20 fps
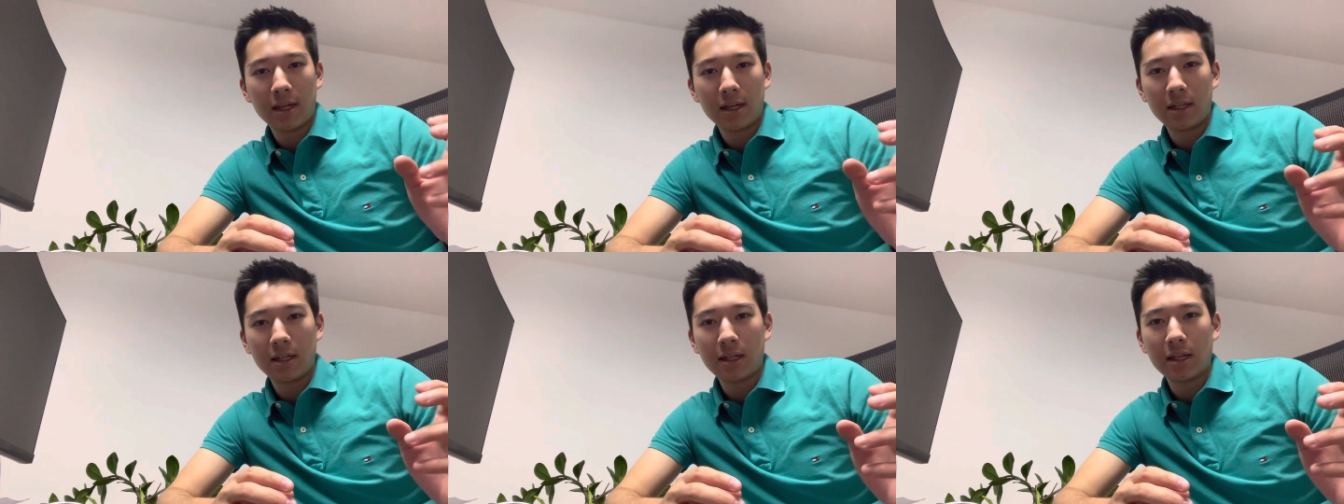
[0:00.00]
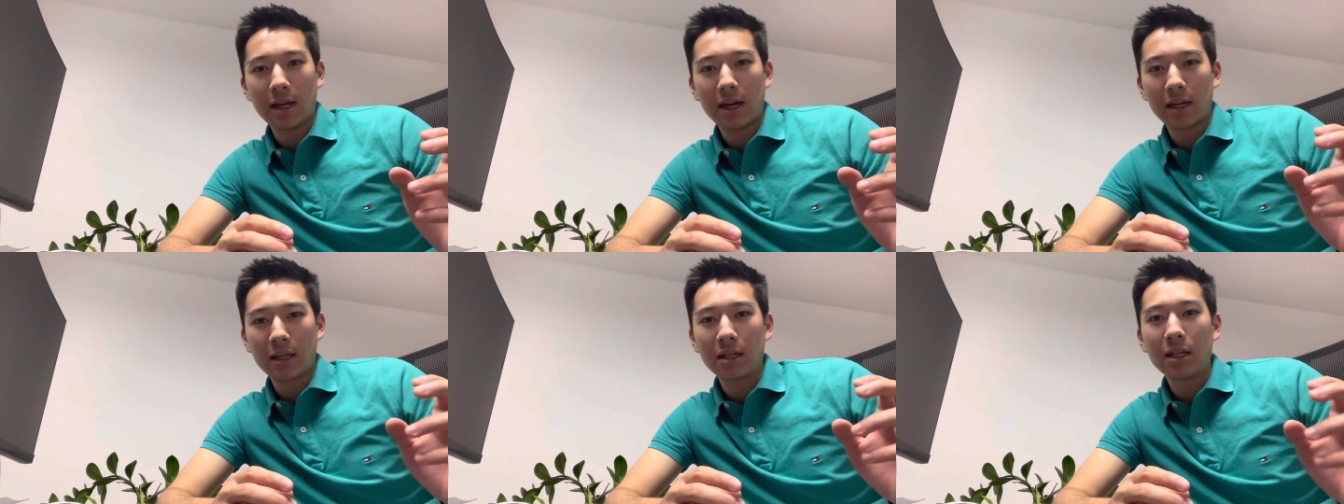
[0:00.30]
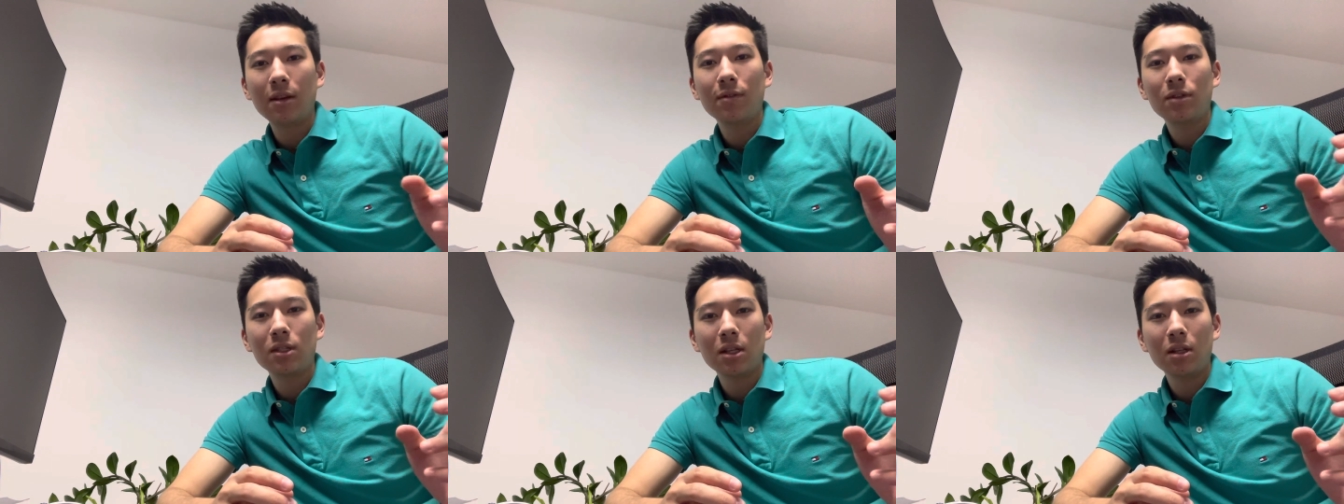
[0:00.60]
die da
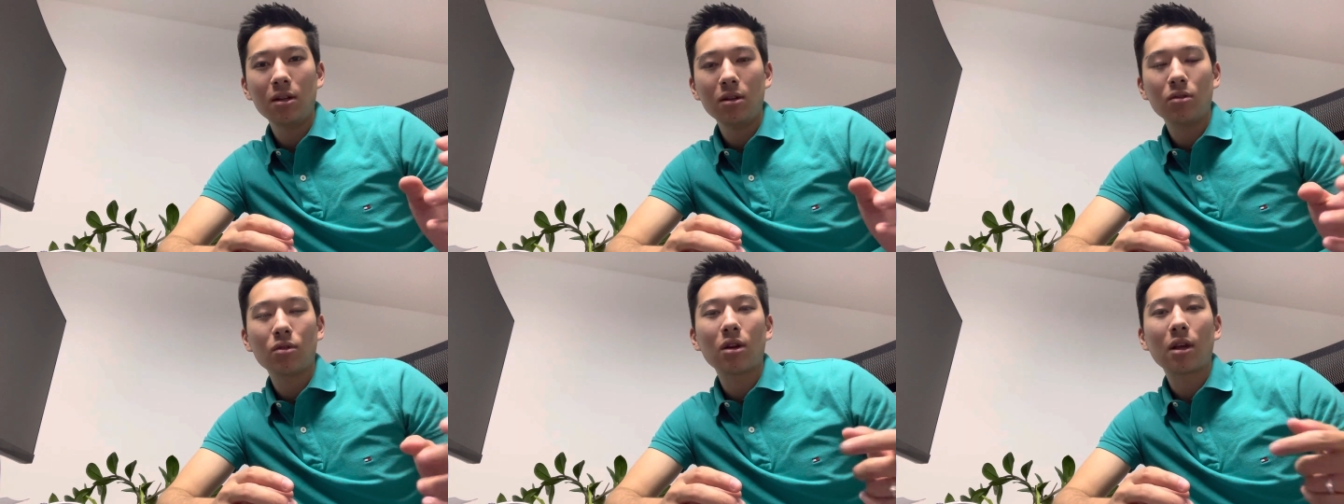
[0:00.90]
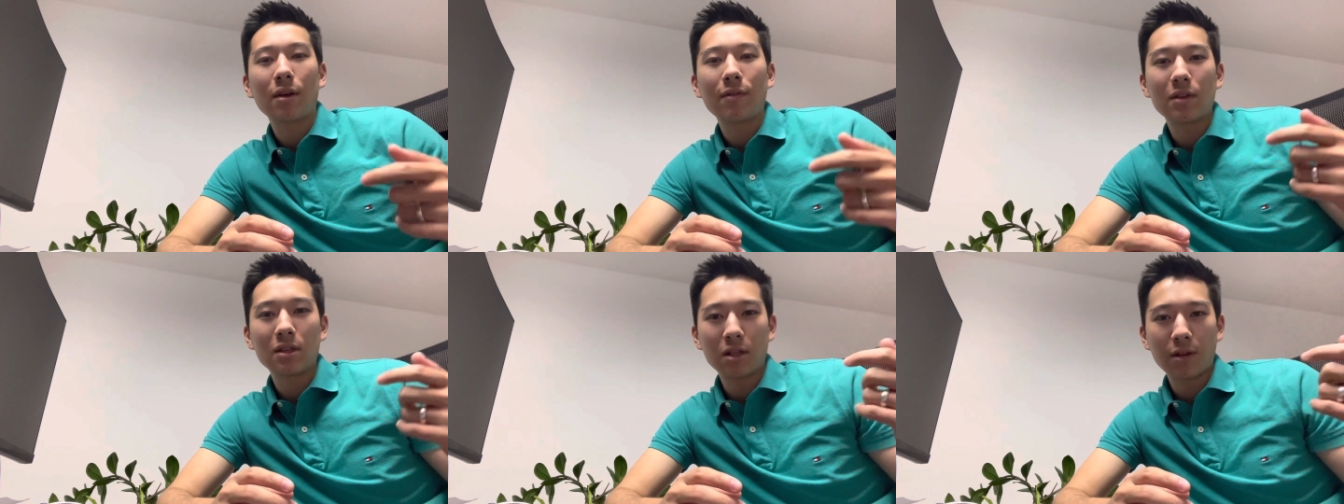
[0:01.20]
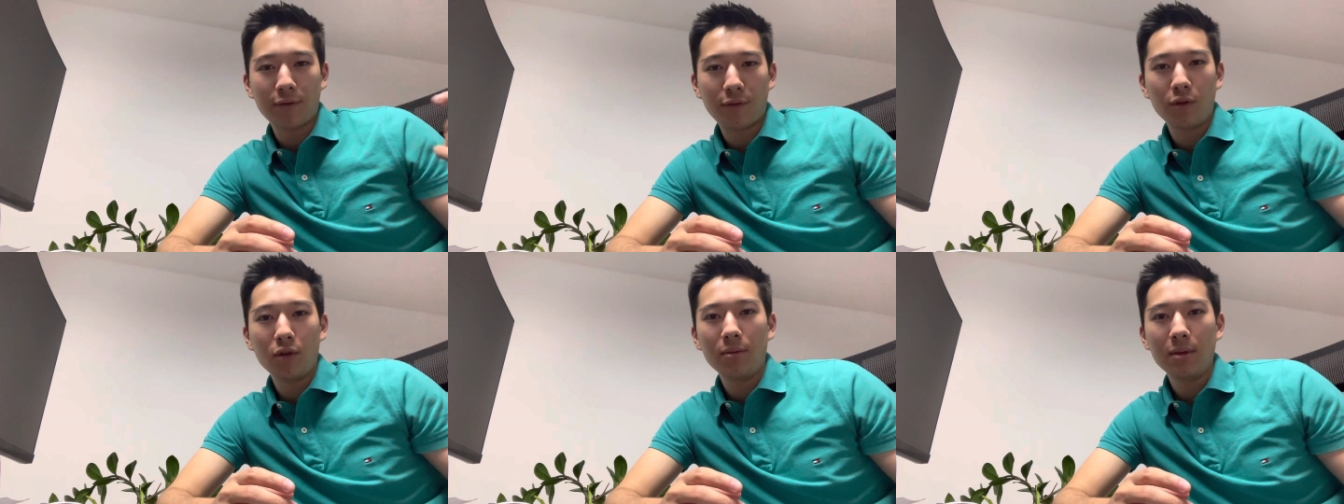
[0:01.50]
aktiv sind oder gewisse
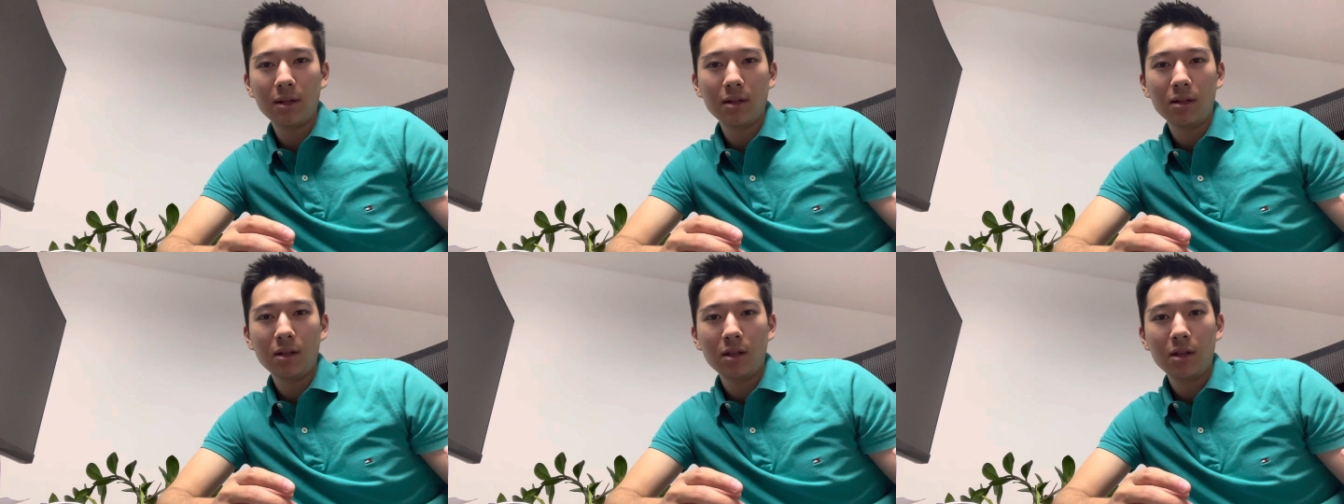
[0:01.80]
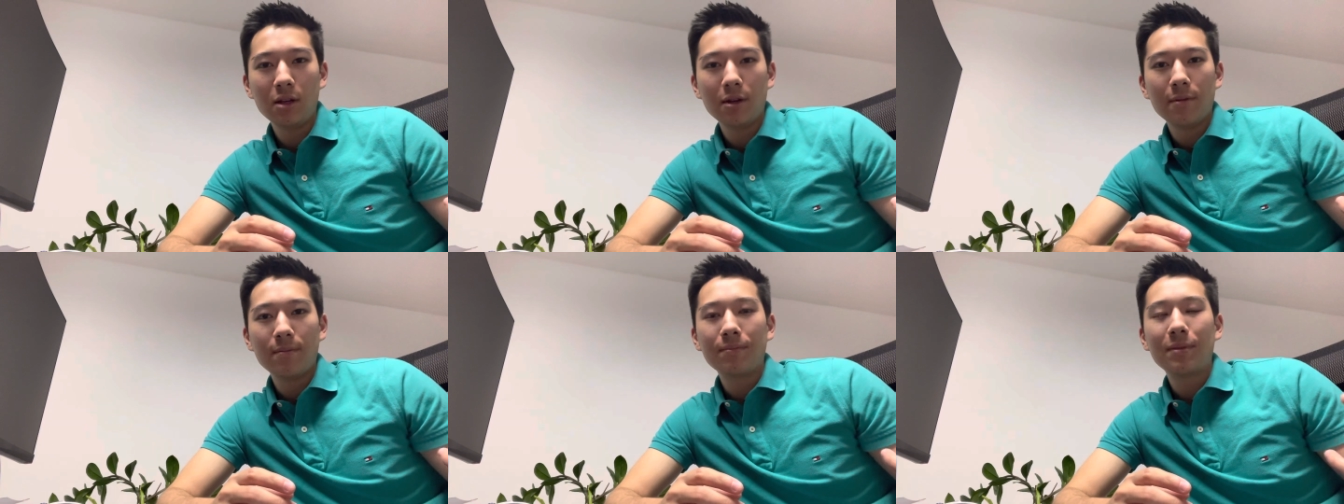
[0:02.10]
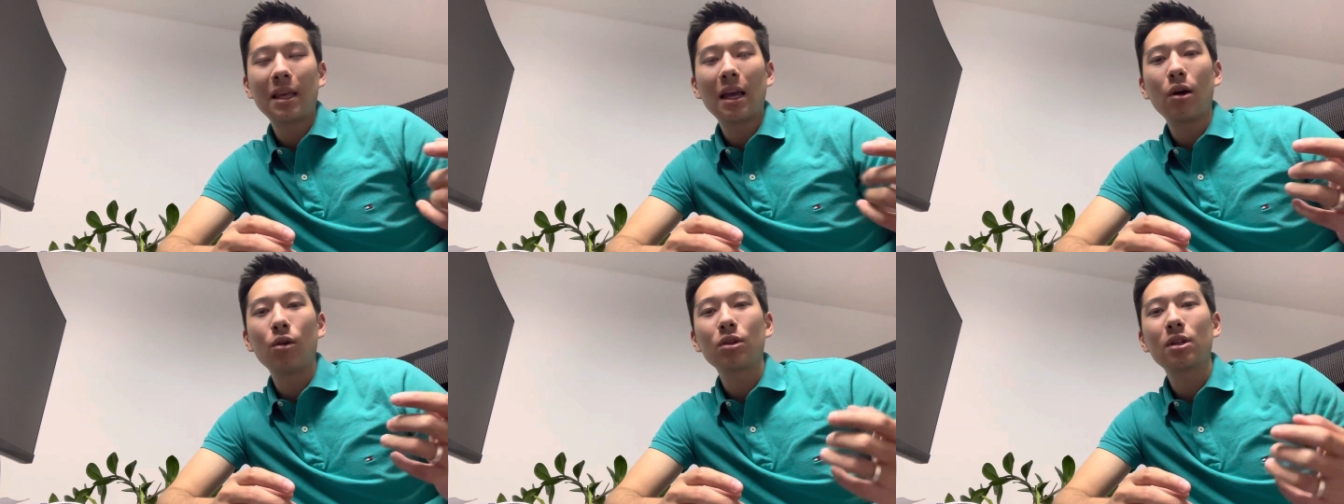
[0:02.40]
Firmen,
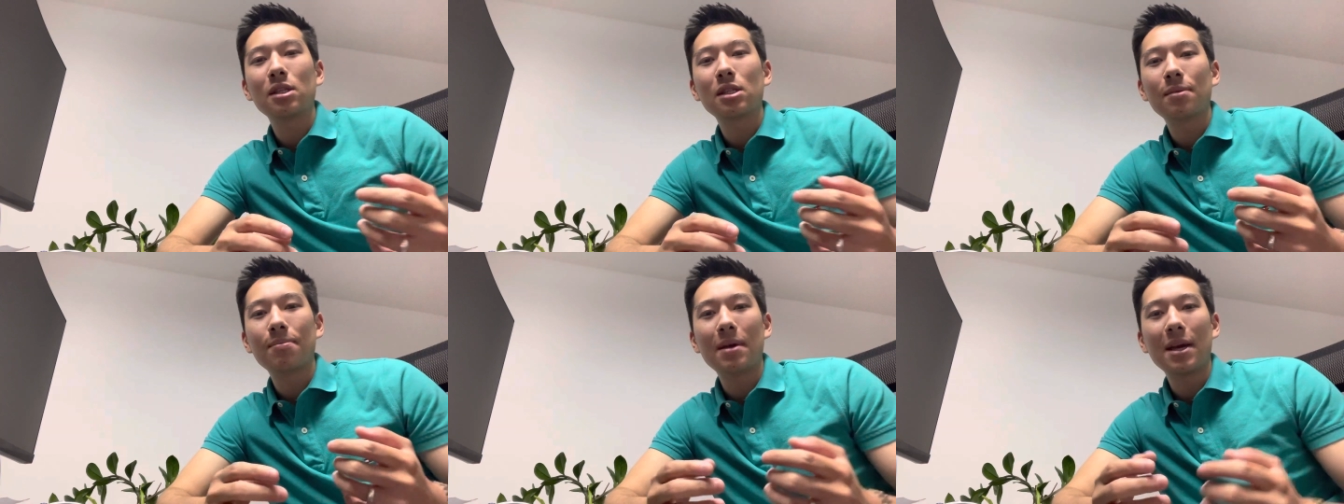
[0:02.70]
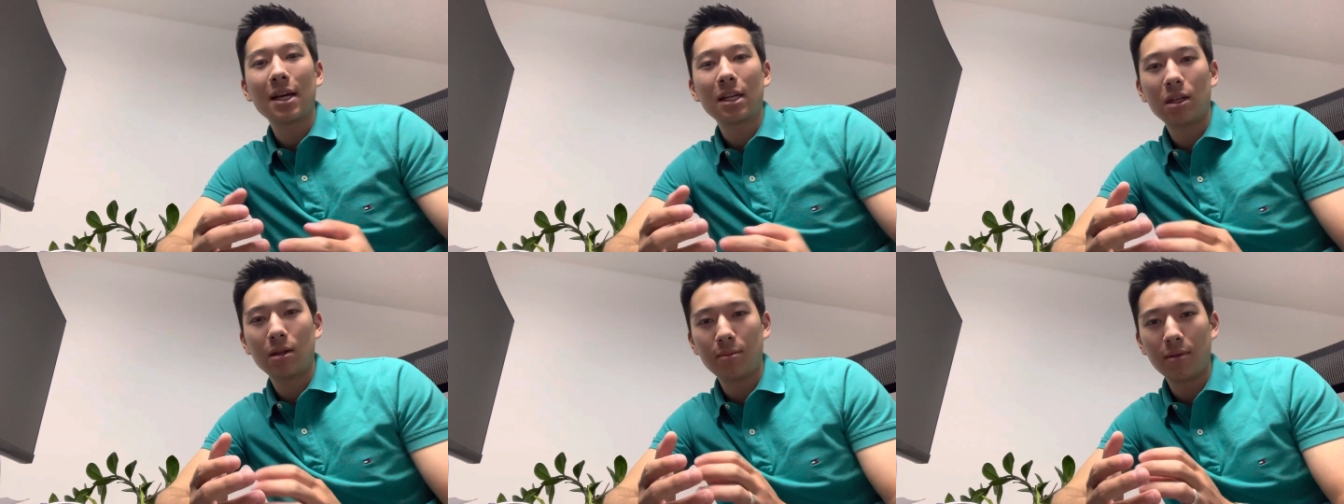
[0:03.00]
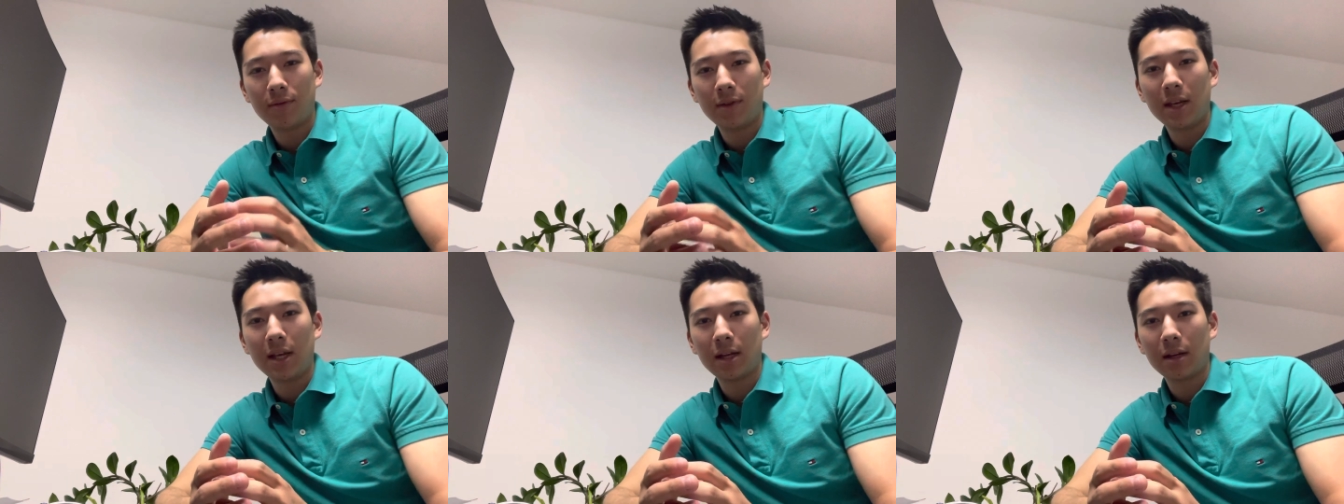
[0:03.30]
die auch diese Märkte
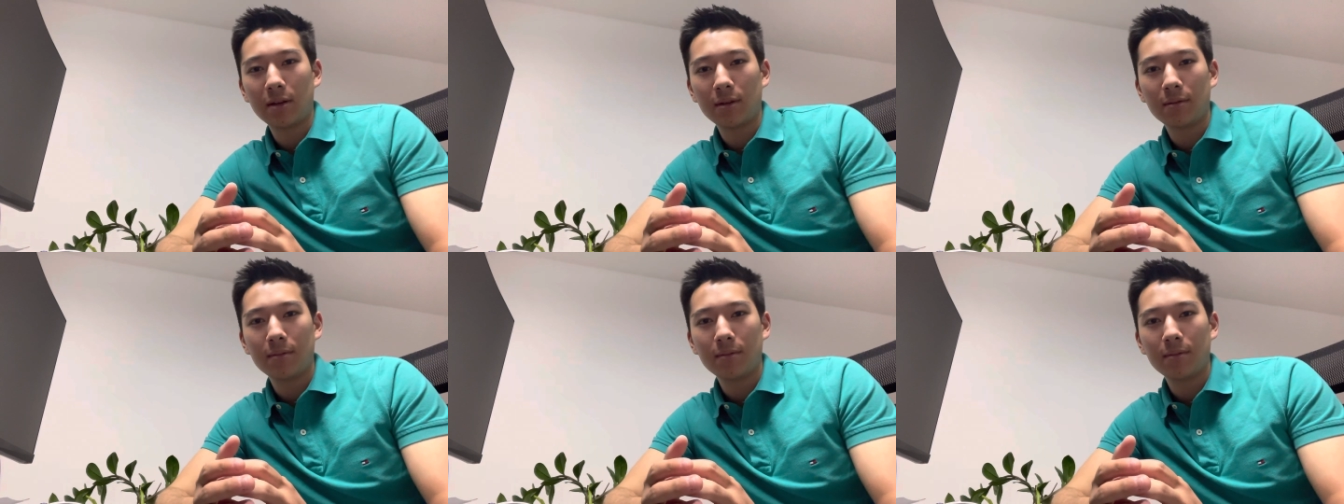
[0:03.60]
bewegen.